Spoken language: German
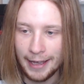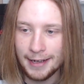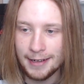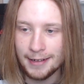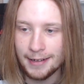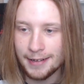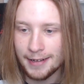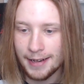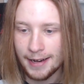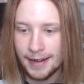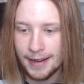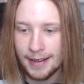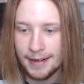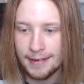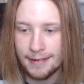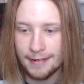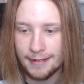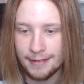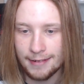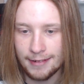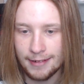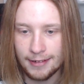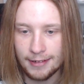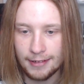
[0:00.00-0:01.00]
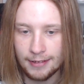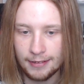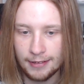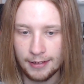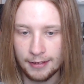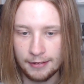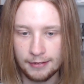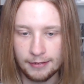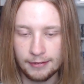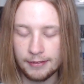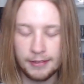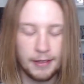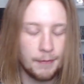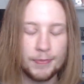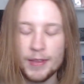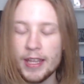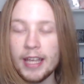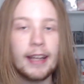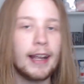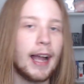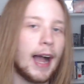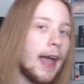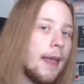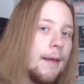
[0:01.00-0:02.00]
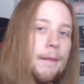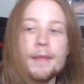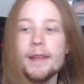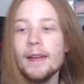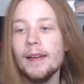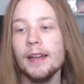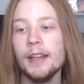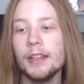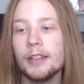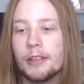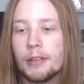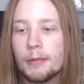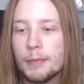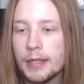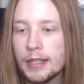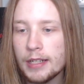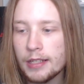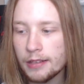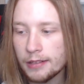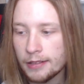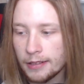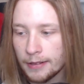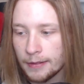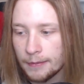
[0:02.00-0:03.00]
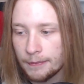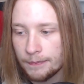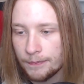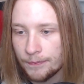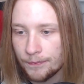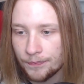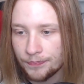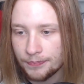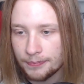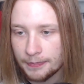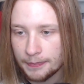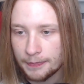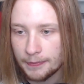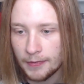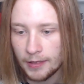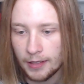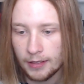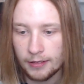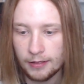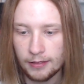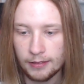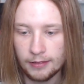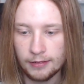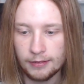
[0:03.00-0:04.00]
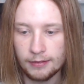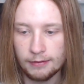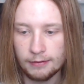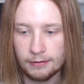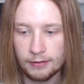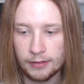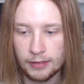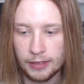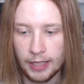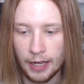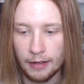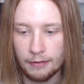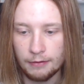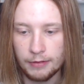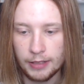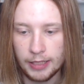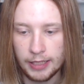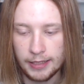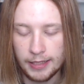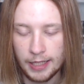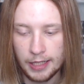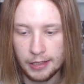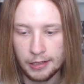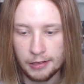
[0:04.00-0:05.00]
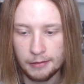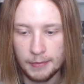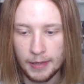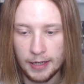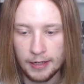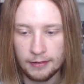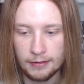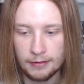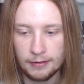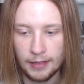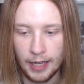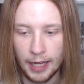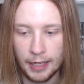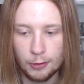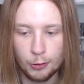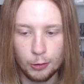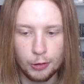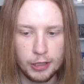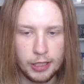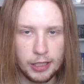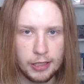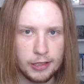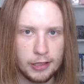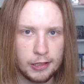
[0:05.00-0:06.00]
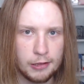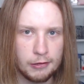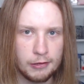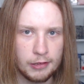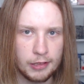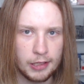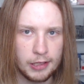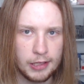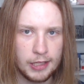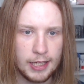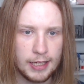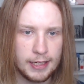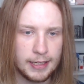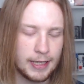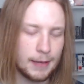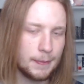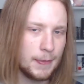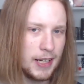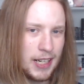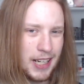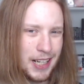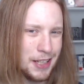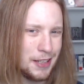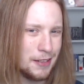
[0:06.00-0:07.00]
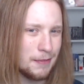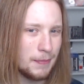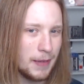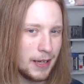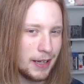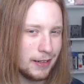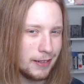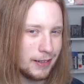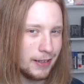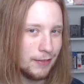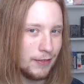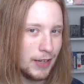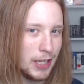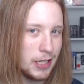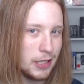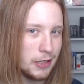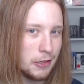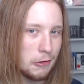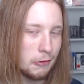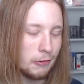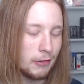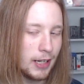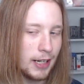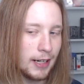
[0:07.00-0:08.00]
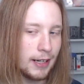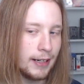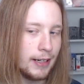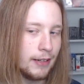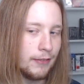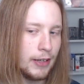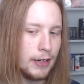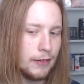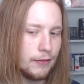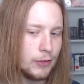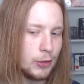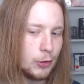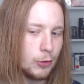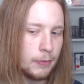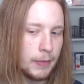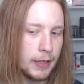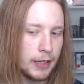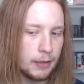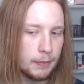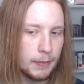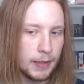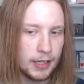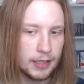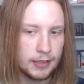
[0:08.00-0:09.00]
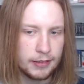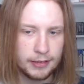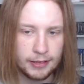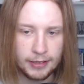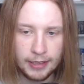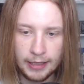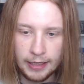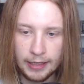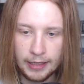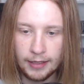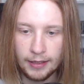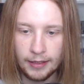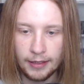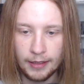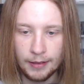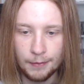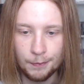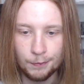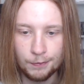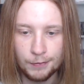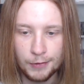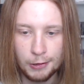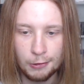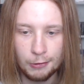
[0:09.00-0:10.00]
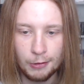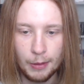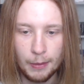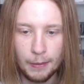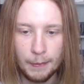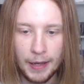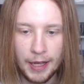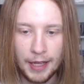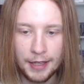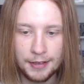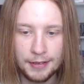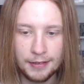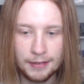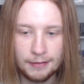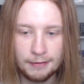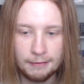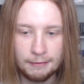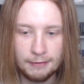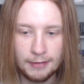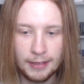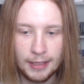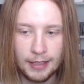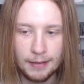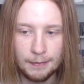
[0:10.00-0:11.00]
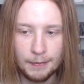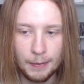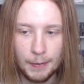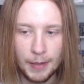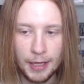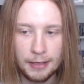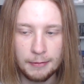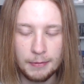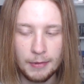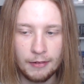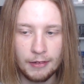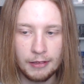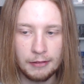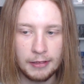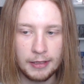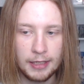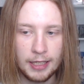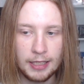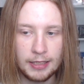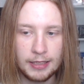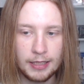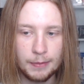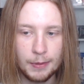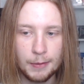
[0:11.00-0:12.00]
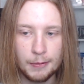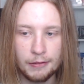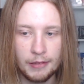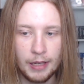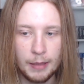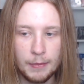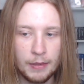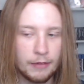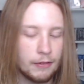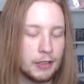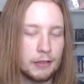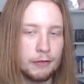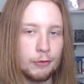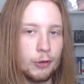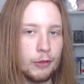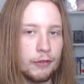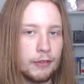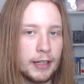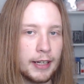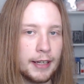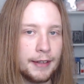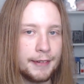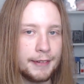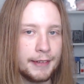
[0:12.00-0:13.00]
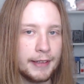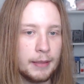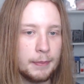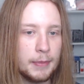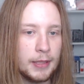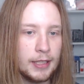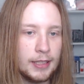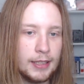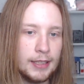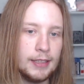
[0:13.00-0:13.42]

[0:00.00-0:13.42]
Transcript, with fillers: Internet, dass ich das. Egal. Zumindest, ähm, ja, will ich das jetzt machen. Hat euch jetzt nicht zu interessieren. Ich habe ja die letzten beiden Events schon gar kein Event-Video mehr gemacht. Ähm, zugegebenermaßen beim ersten Mal, weil ich es verkackt habe, beim zweiten Mal, weil ich es voll vergessen habe.